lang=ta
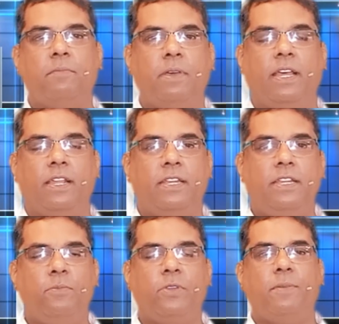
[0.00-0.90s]
நம்ம
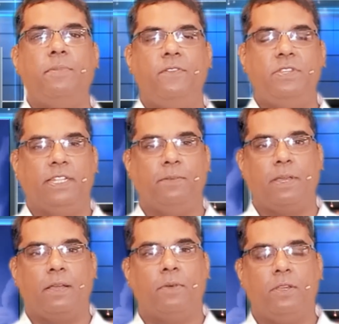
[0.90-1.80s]
ரெண்டு முக்கியமான விஷயத்தை
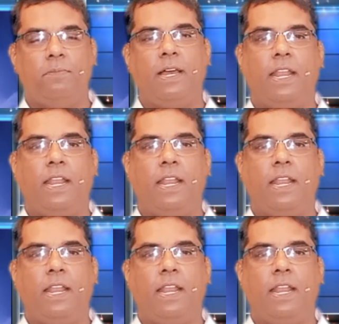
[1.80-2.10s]
பார்க்க போகிறோம்